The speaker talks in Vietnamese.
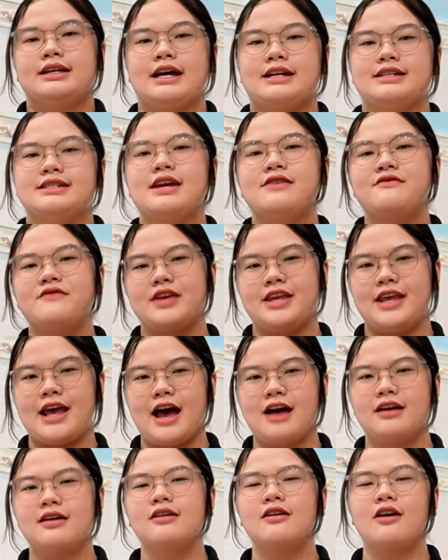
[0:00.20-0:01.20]
cạnh tranh về
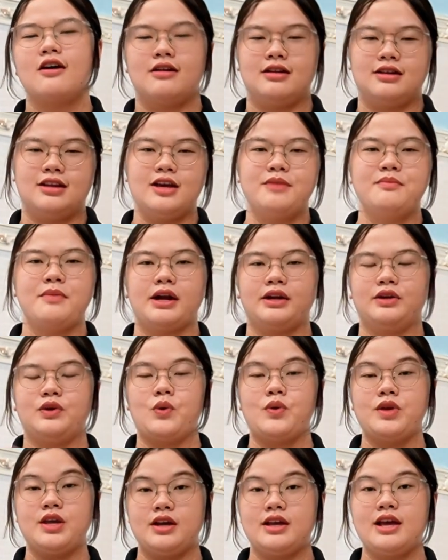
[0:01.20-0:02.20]
giá có còn là thế mạnh
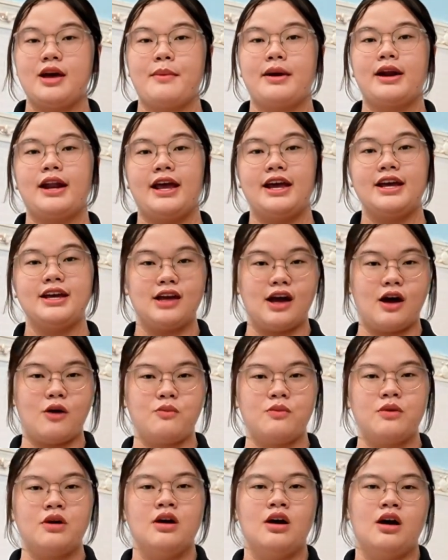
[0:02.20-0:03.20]
của những nhà bán lẻ hay
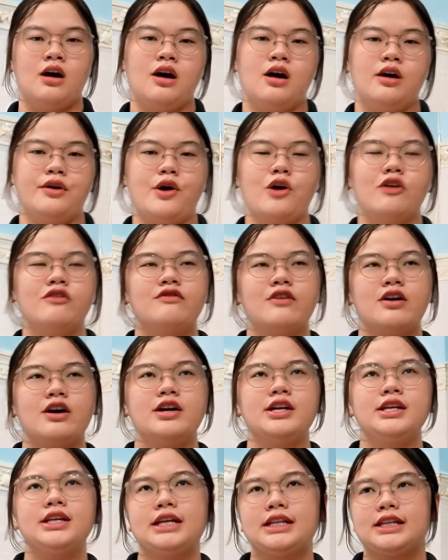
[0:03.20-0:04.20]
không à, đối
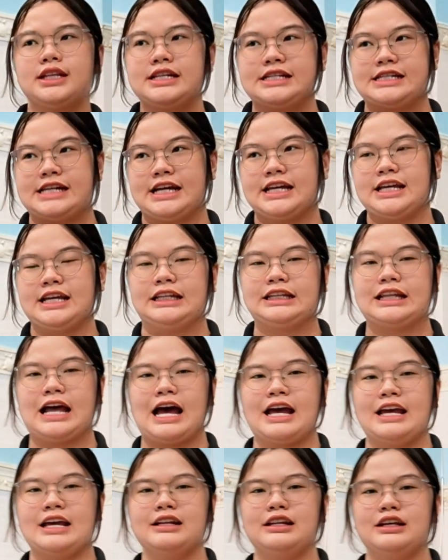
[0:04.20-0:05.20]
với cái tình trạng hiện
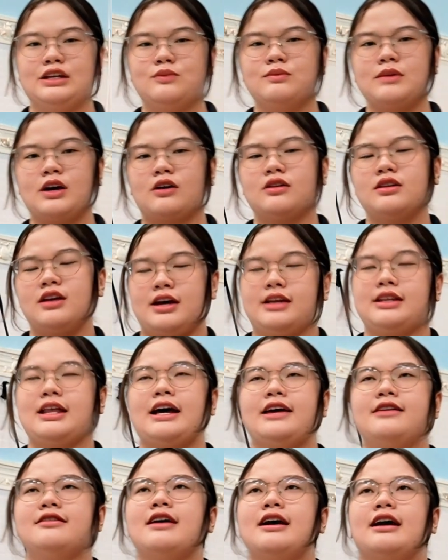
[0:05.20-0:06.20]
tại thì chúng ta có thể
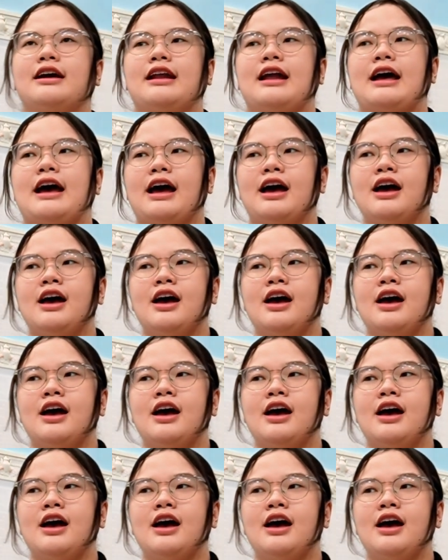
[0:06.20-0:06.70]
thấy rằng là